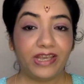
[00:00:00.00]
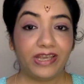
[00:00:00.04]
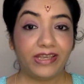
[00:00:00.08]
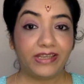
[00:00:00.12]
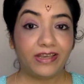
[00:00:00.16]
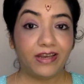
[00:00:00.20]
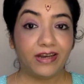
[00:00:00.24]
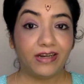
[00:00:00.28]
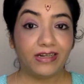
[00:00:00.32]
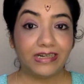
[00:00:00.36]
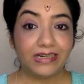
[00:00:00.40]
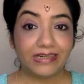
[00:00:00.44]
है
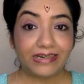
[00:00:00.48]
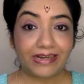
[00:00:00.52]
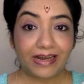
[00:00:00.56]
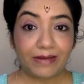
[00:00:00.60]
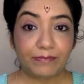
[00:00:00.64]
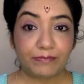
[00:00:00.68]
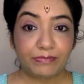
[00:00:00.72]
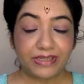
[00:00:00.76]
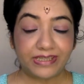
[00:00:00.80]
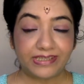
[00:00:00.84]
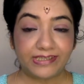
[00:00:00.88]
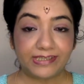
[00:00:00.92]
कि अगर
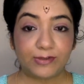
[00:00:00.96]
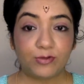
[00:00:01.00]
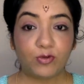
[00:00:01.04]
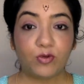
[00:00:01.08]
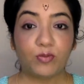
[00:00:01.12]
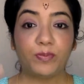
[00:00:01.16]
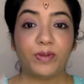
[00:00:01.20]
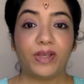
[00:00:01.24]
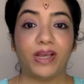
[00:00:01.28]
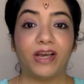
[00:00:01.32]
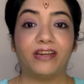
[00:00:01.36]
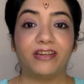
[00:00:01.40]
आप किसी को
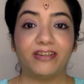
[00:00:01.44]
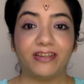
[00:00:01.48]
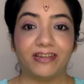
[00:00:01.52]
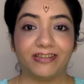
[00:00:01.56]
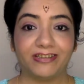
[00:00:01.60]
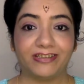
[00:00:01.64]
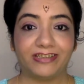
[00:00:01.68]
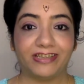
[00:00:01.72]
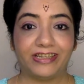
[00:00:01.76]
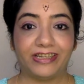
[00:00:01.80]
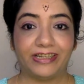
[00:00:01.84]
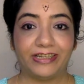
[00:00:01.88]
प्यार
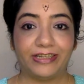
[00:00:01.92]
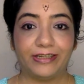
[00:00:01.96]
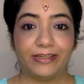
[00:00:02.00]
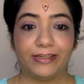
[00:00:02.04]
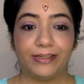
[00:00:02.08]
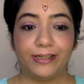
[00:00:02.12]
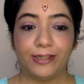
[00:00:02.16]
करते हैं